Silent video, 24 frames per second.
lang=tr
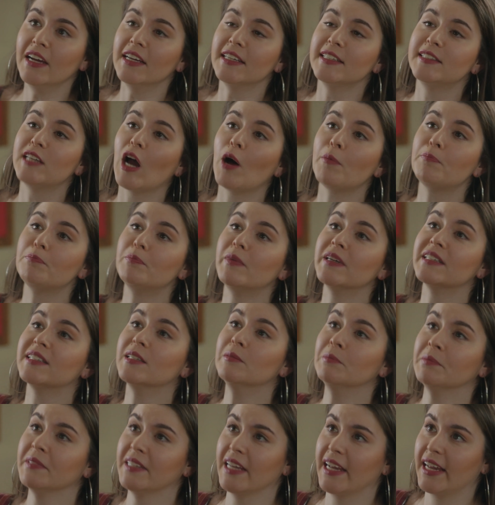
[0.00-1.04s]

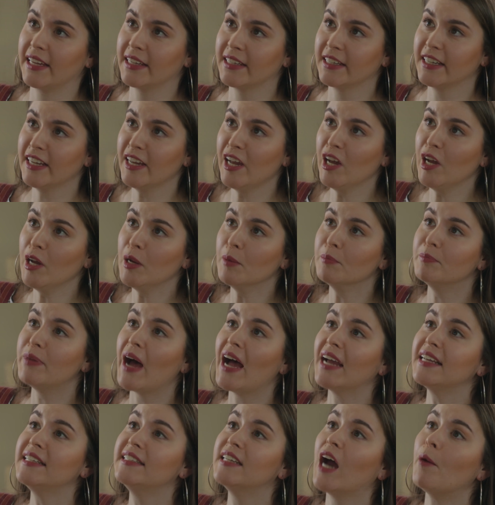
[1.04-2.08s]
Yapmadım de.
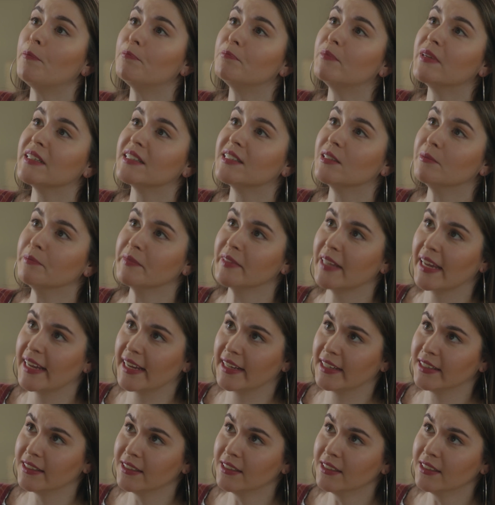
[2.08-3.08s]
Ben yapmadım de.